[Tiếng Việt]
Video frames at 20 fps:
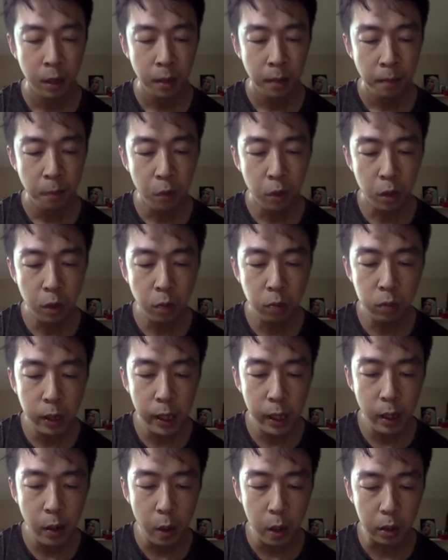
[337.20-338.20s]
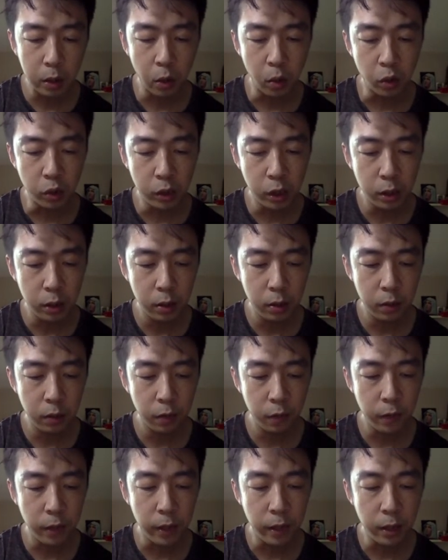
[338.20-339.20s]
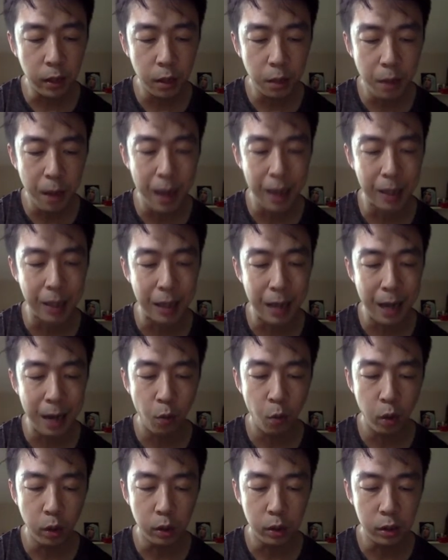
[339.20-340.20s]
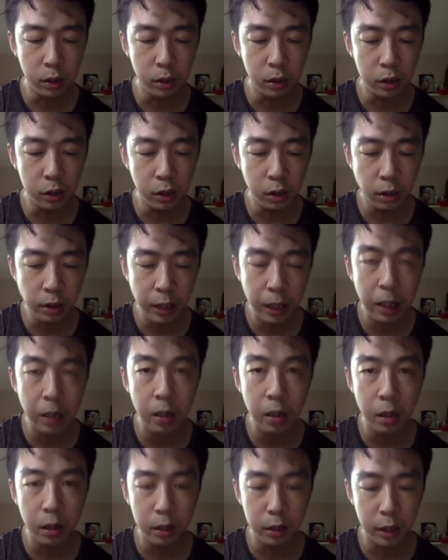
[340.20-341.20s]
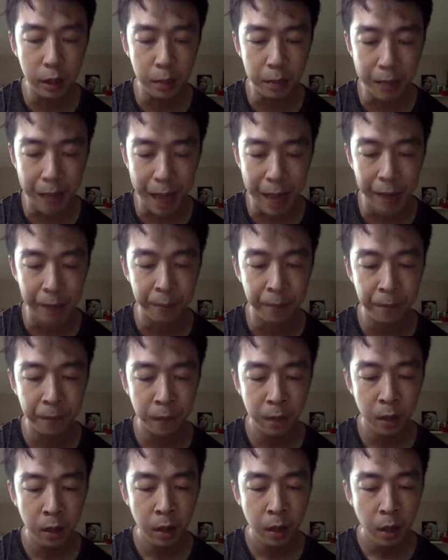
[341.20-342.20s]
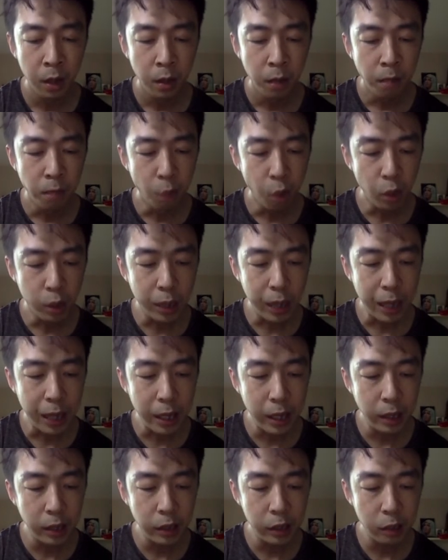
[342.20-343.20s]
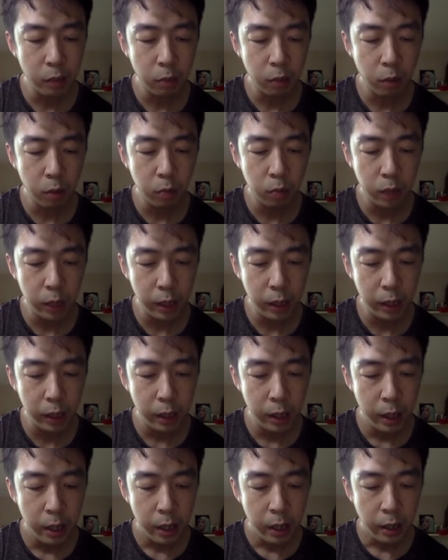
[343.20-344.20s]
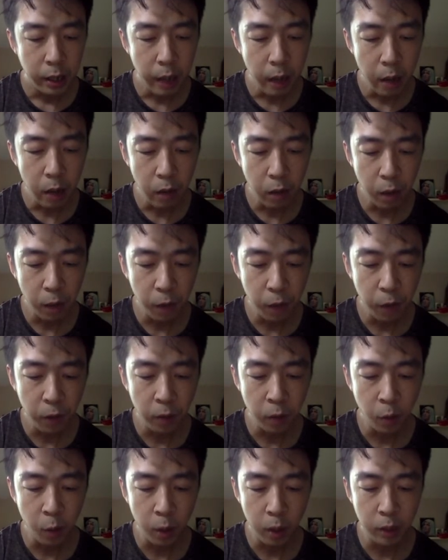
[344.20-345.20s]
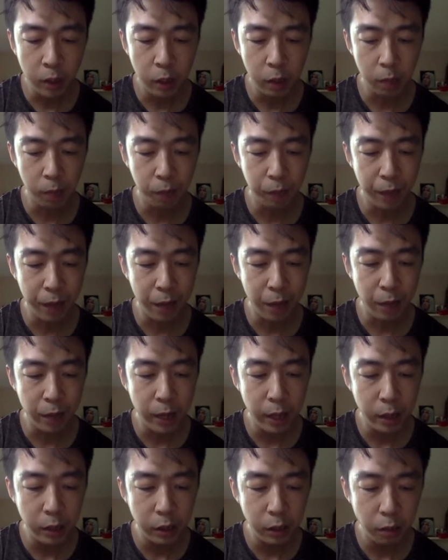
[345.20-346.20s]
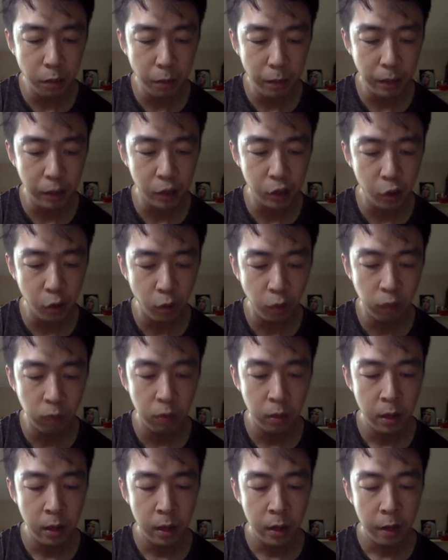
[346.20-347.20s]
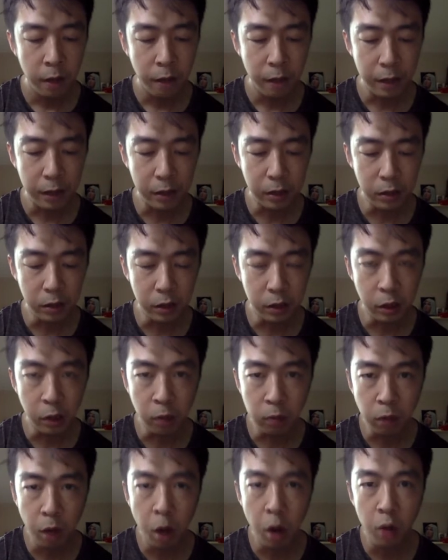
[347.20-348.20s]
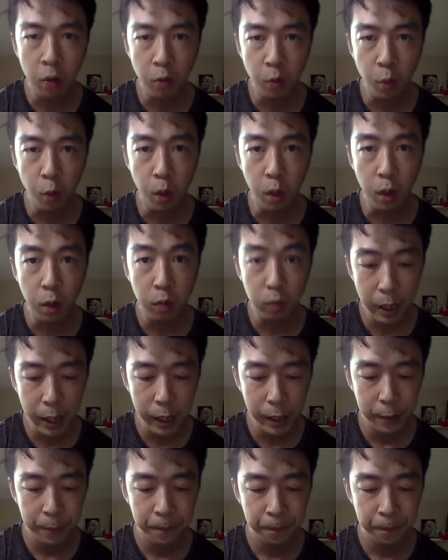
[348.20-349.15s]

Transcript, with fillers: một công ty hoặc tổ chức về cơ bản là nguồn dự trữ năng lượng tiềm tàng mỗi cá nhân trong công ty đều góp phần quan trọng tạo nên sức mạnh chung và sự sống còn của công ty